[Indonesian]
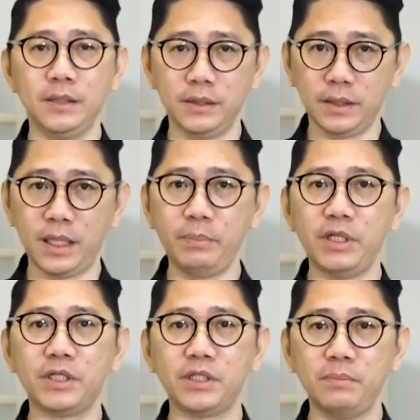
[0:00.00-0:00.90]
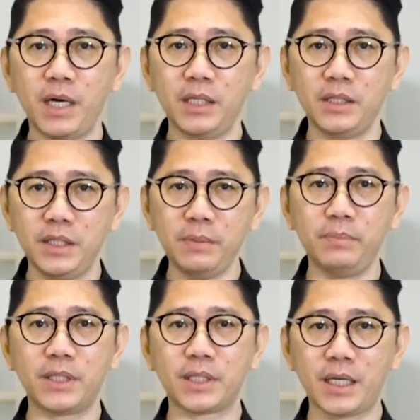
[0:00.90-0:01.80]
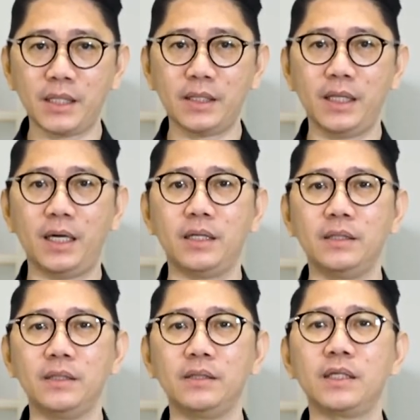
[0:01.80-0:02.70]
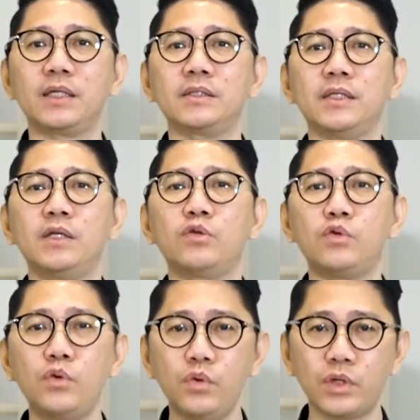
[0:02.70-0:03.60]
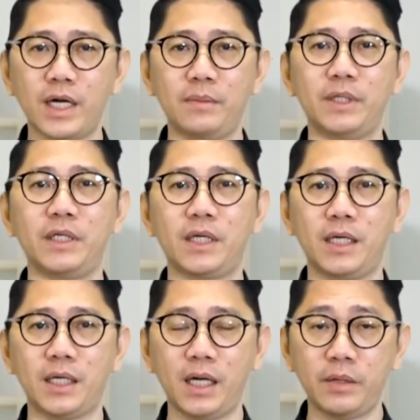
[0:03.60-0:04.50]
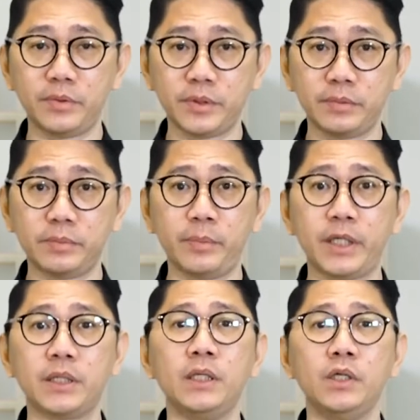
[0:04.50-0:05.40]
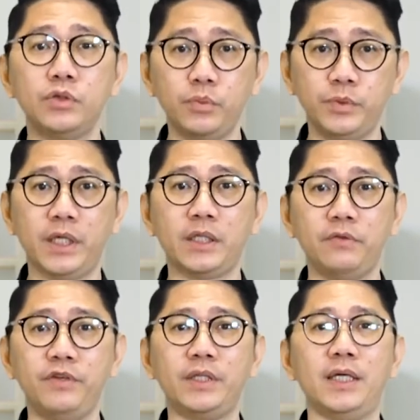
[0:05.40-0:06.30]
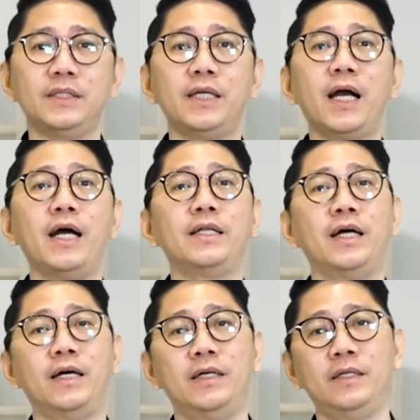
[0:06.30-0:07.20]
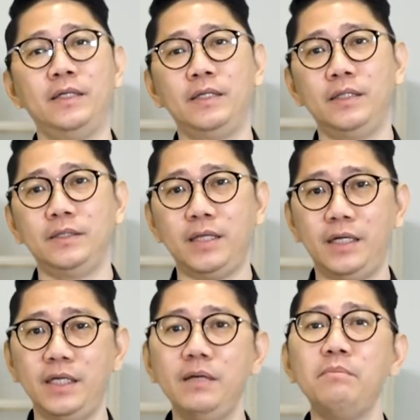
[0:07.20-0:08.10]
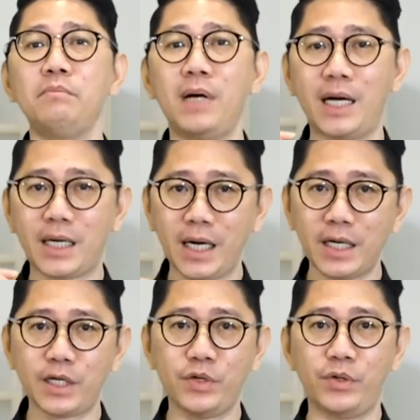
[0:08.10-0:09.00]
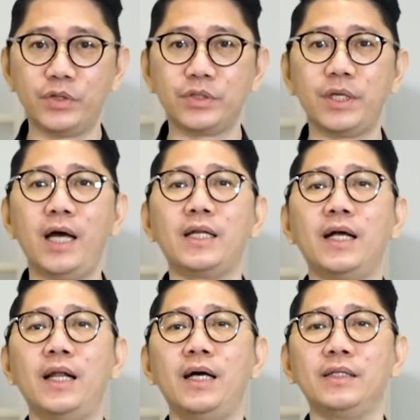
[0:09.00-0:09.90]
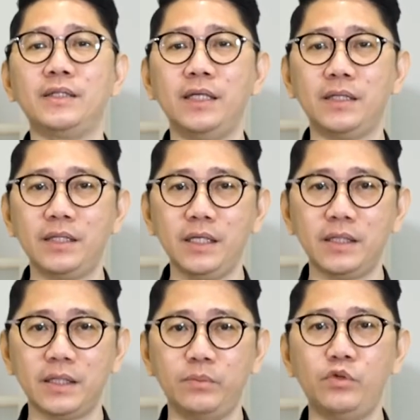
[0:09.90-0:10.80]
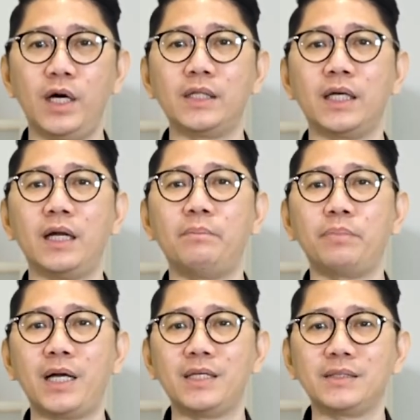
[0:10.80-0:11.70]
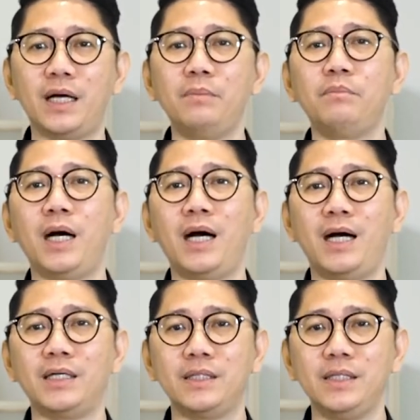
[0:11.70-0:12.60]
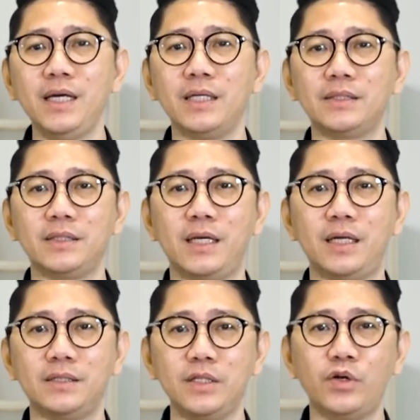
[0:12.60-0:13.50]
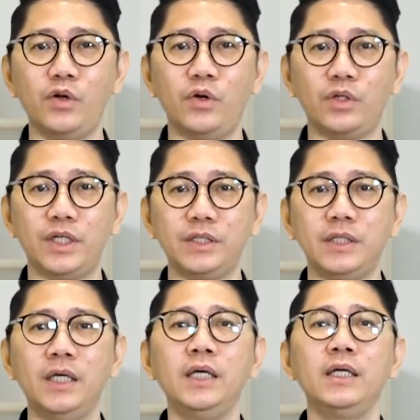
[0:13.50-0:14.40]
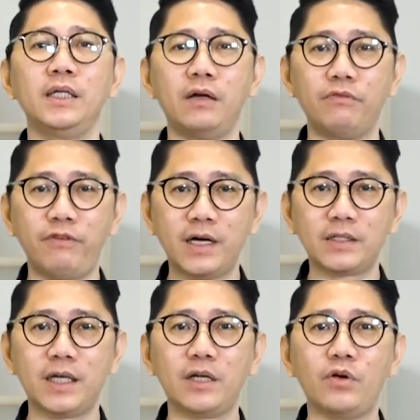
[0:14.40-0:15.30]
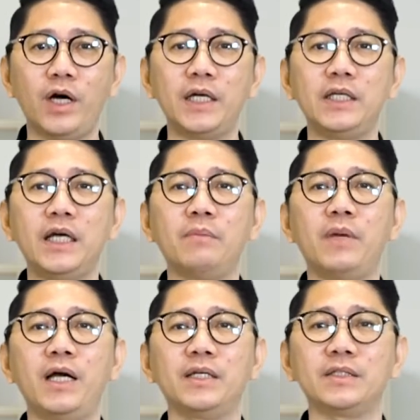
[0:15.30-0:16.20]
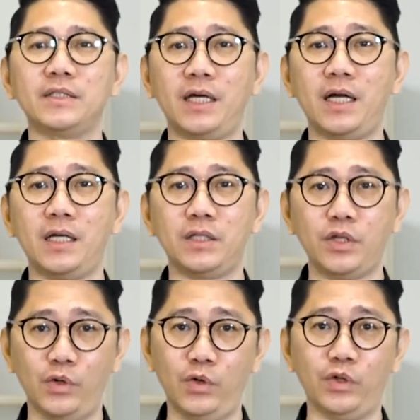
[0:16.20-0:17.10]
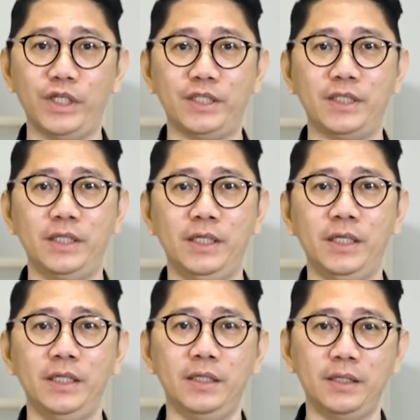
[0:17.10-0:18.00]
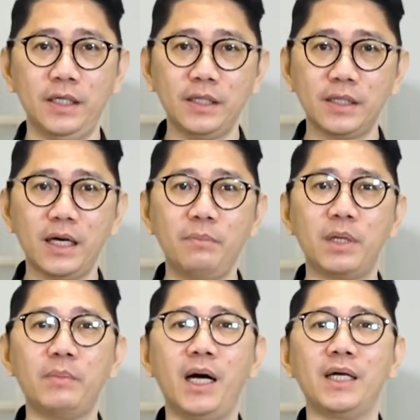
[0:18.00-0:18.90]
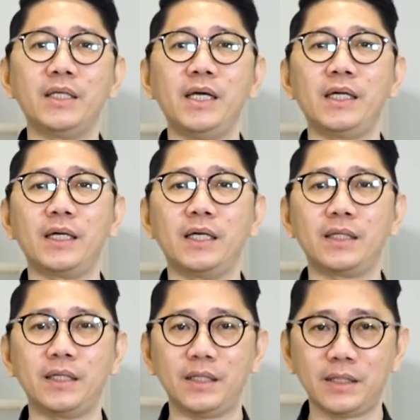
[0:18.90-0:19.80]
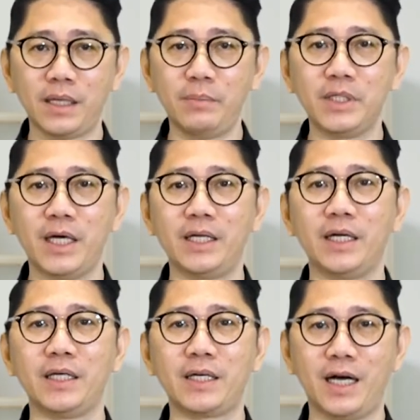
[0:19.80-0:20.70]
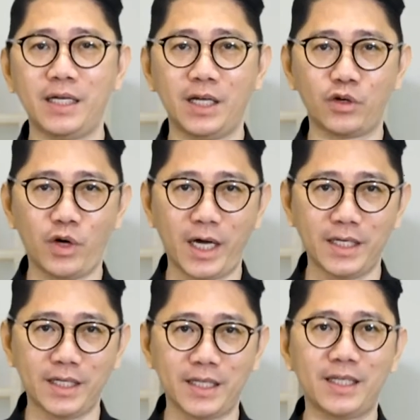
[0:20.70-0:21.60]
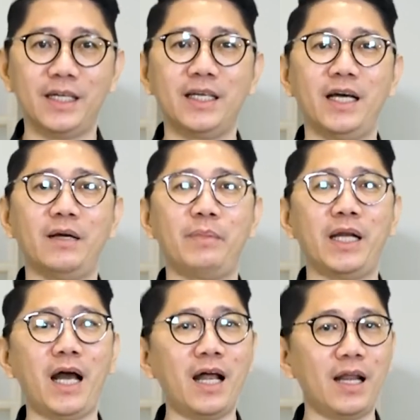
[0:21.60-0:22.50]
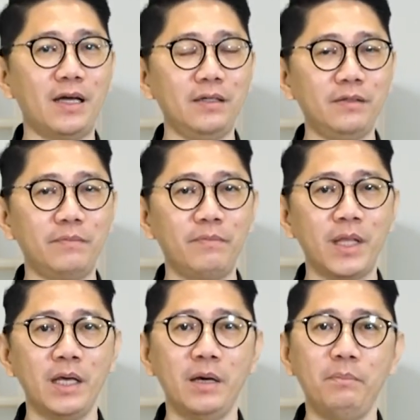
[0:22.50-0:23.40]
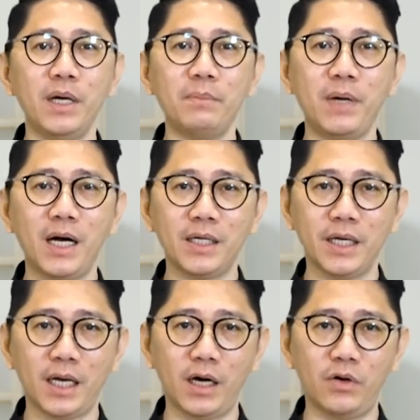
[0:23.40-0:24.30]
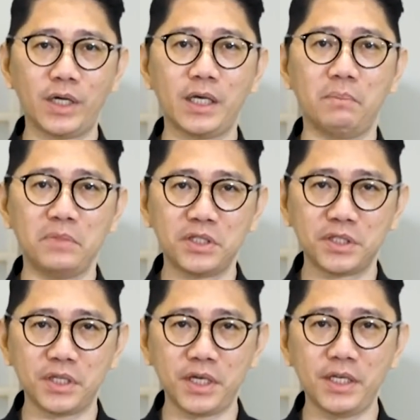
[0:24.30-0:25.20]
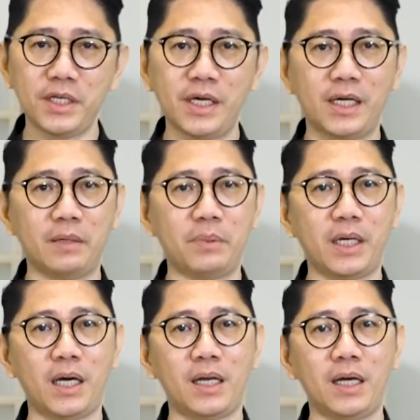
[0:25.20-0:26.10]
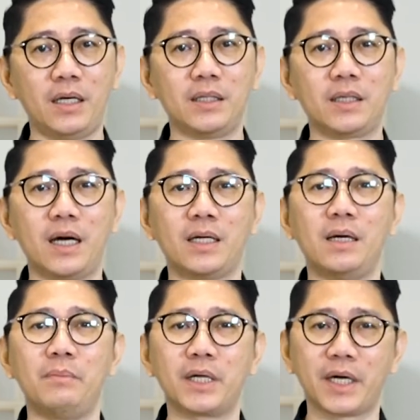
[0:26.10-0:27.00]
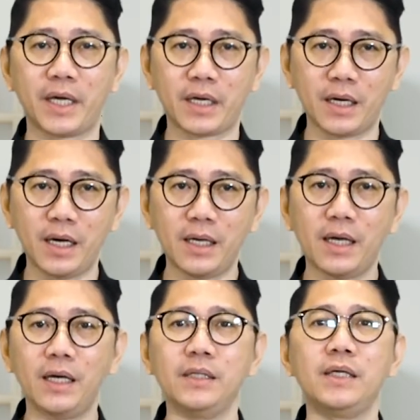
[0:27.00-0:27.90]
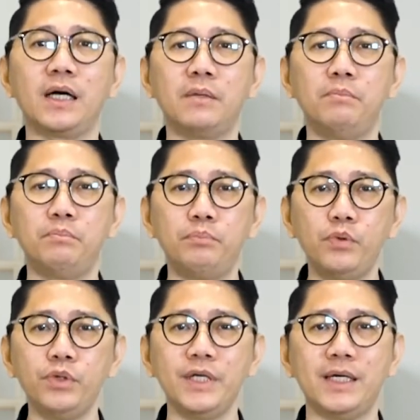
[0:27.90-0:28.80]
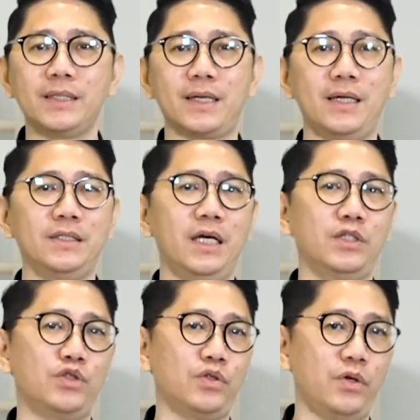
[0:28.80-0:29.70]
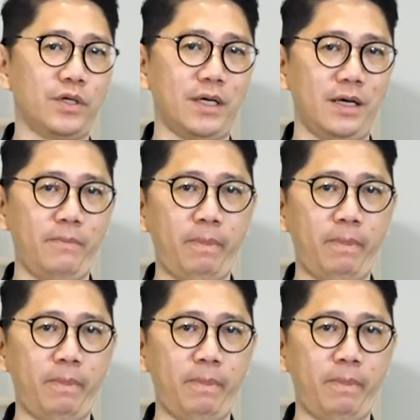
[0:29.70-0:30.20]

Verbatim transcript: Tetapi terjemahan diberkatilah terkesan kurang menekankan aspek subjektivitas yang ada. Jadi makarios adalah titik temu antara perasaan bahagia secara psikologis dan fakta rohani yang baik secara teologis. Kita berbahagia karena kita menyadari keadaan rohani kita di hadapan Allah. Berbahagialah orang yang miskin di hadapan Allah, karena merekalah yang empunya kerajaan sorga.